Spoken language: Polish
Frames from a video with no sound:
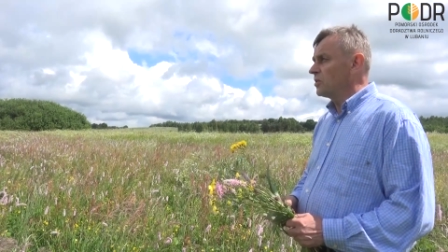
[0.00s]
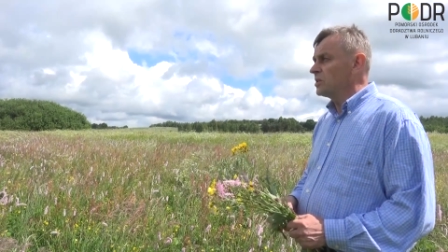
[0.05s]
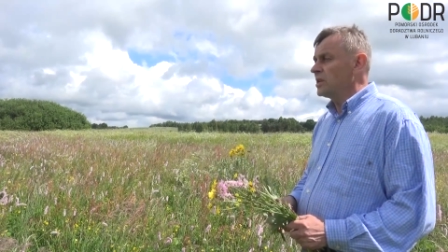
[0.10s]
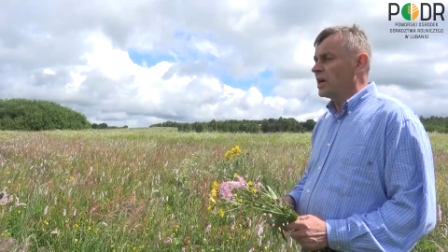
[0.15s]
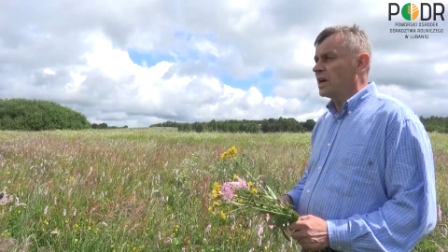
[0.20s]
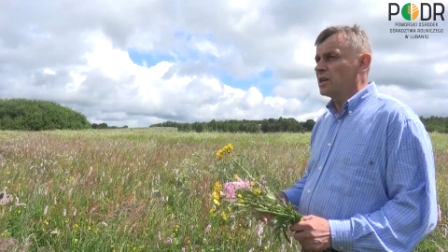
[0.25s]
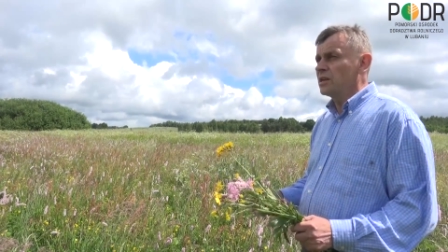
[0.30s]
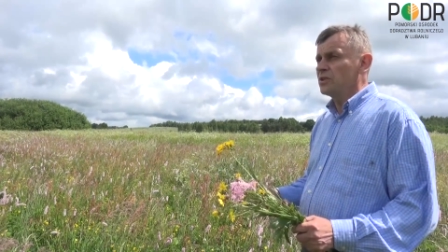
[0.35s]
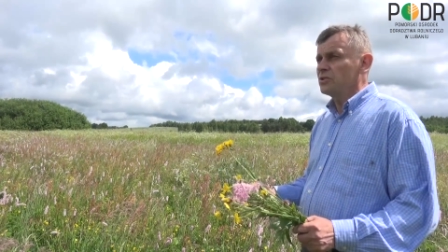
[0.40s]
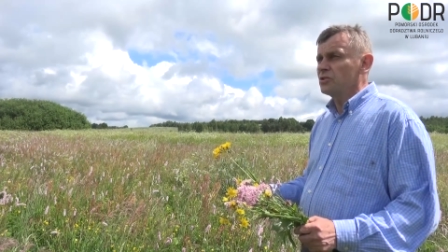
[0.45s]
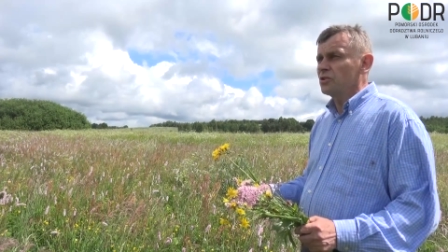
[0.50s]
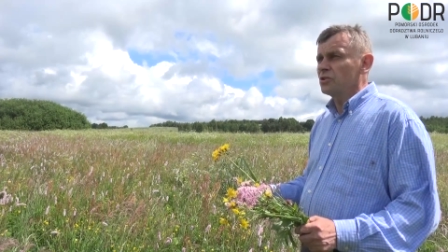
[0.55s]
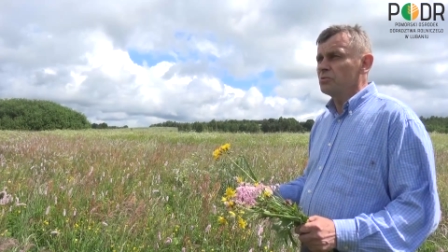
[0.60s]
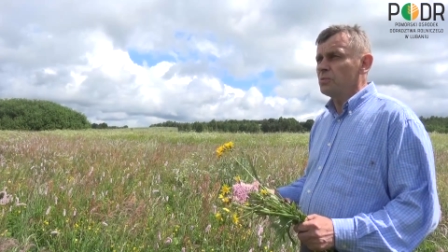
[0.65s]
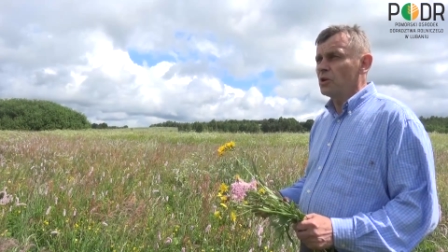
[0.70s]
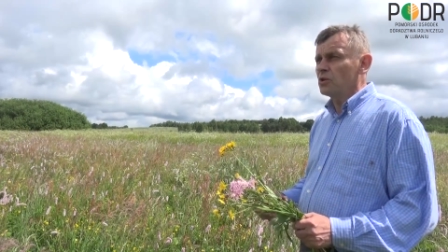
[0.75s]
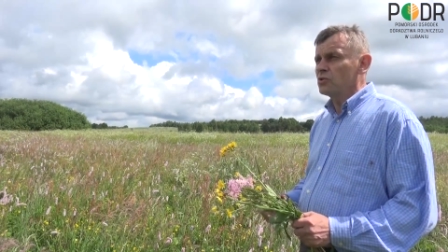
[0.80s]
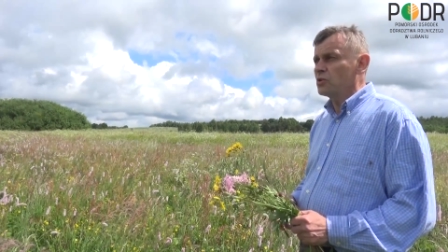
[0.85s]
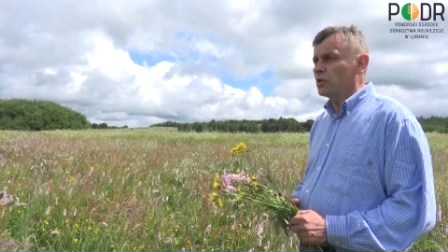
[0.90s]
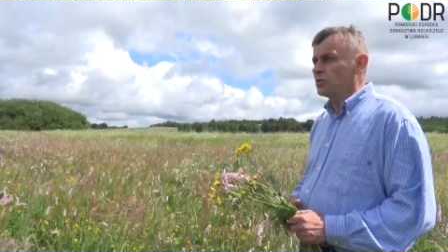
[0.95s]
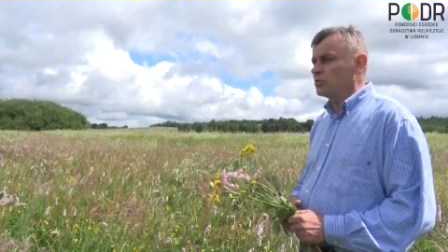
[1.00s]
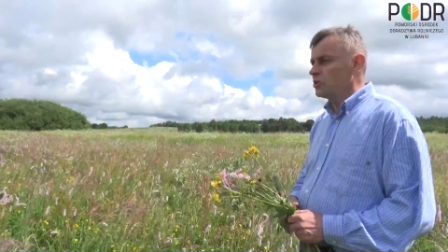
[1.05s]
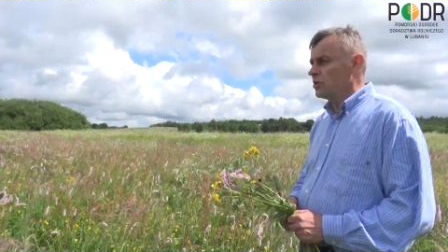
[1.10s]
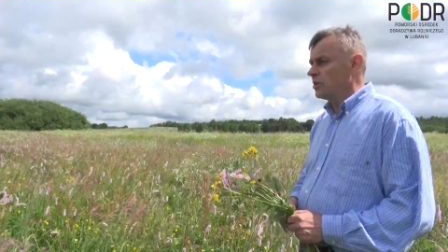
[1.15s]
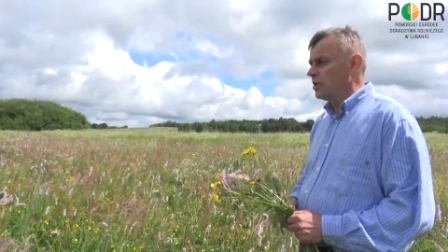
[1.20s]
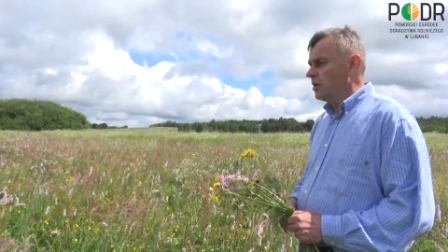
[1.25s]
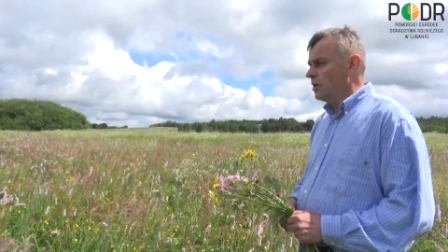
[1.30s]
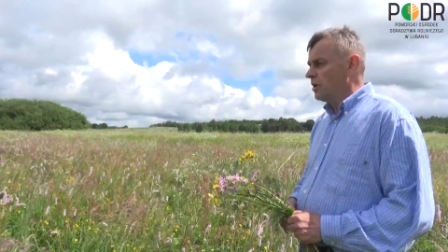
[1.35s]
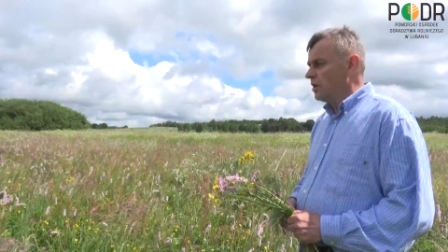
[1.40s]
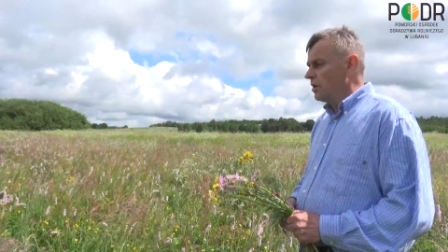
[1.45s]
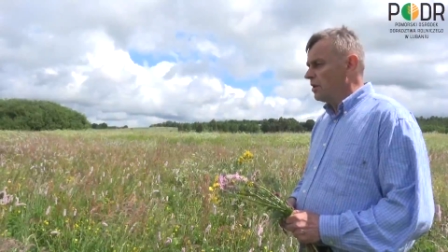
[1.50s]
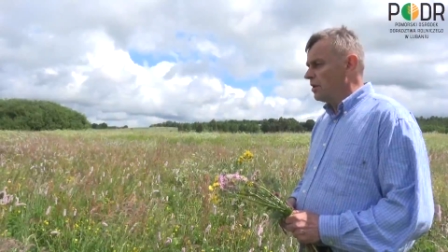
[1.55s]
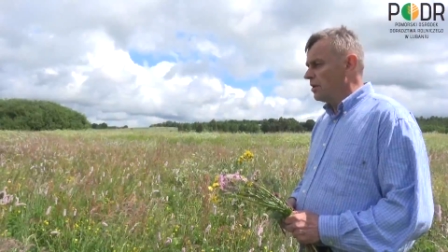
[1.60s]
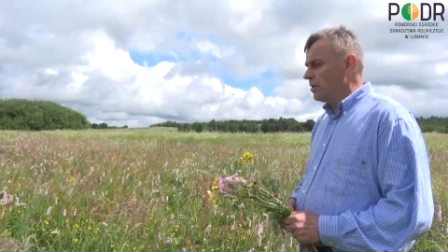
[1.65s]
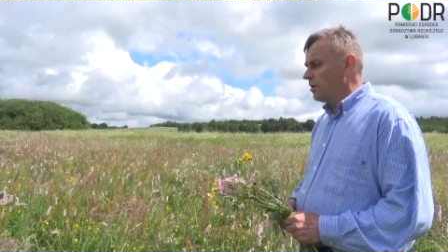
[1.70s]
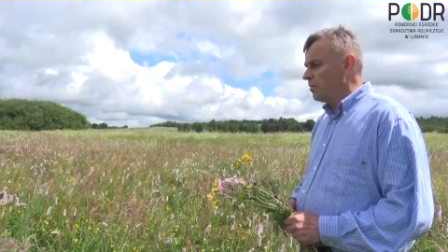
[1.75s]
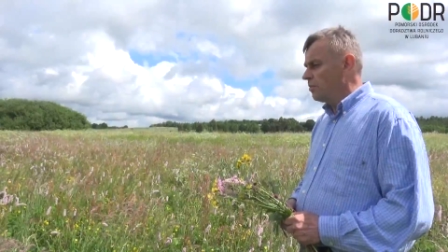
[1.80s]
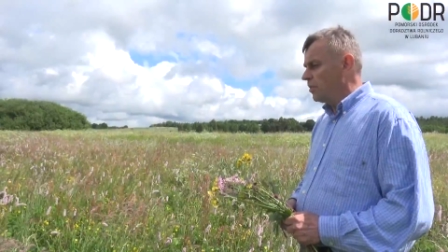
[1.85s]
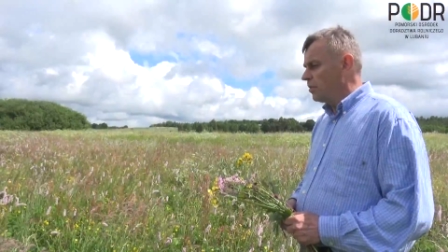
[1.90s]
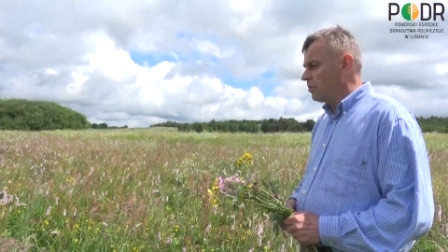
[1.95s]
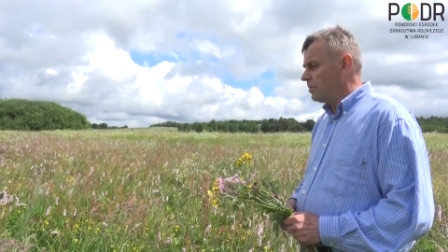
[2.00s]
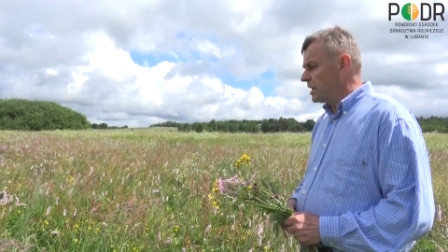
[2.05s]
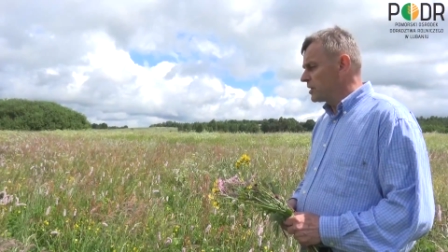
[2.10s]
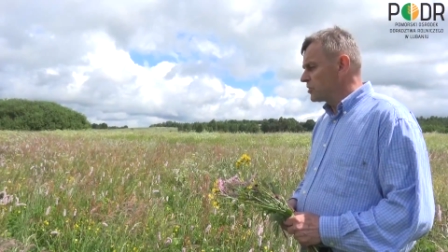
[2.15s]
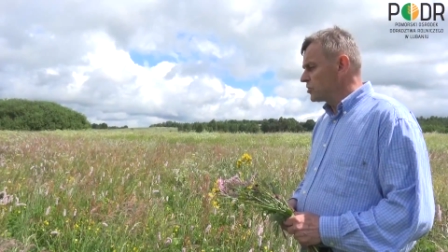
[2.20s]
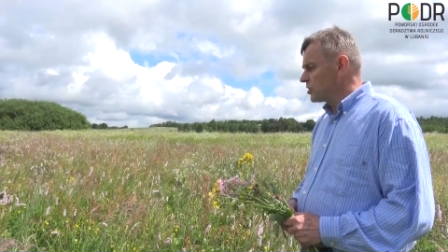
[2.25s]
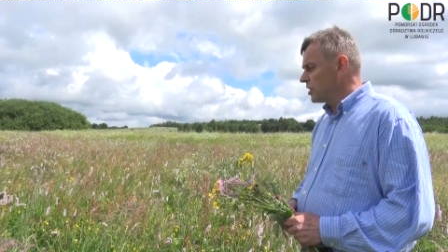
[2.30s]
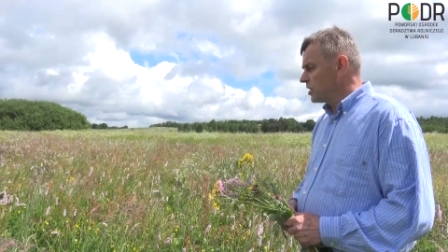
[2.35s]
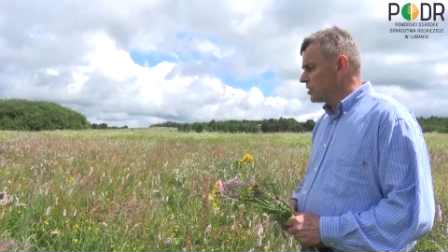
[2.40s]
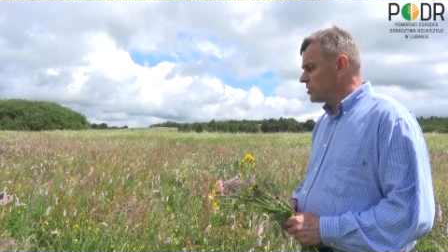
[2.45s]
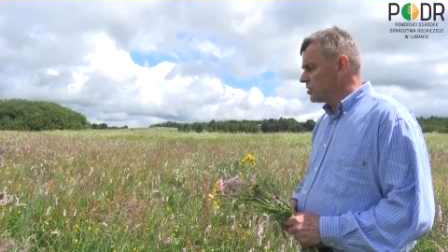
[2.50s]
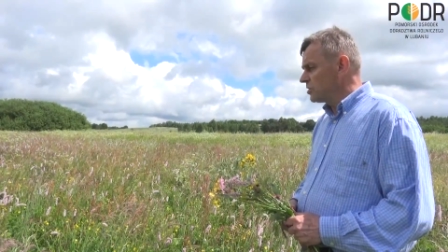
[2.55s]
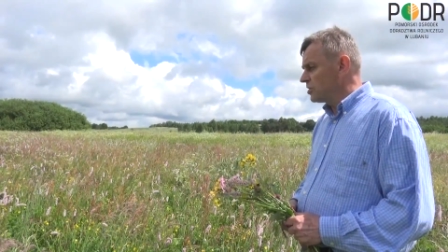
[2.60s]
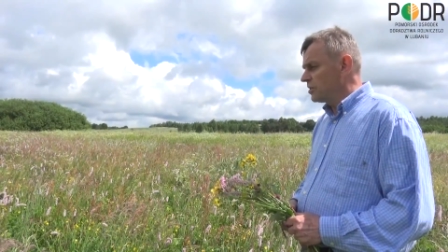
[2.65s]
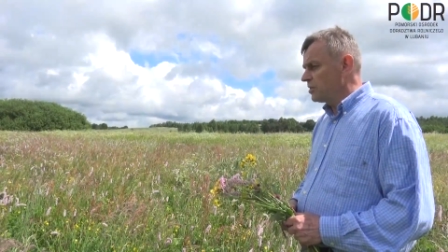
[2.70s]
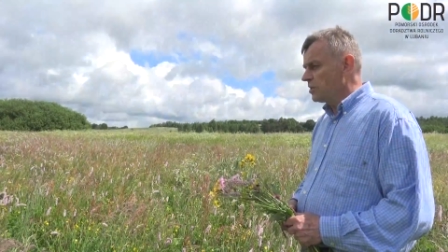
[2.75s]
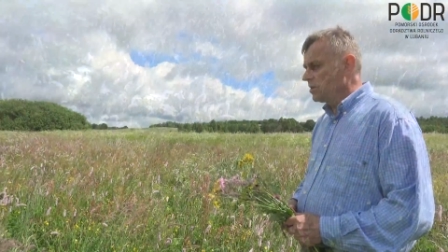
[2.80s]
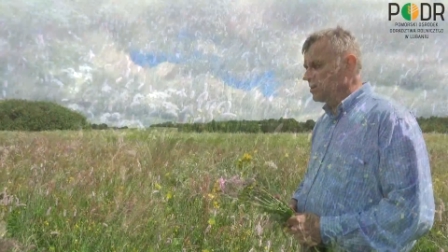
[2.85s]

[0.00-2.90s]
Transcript: odnaleźć, odpocząć, popatrzeć,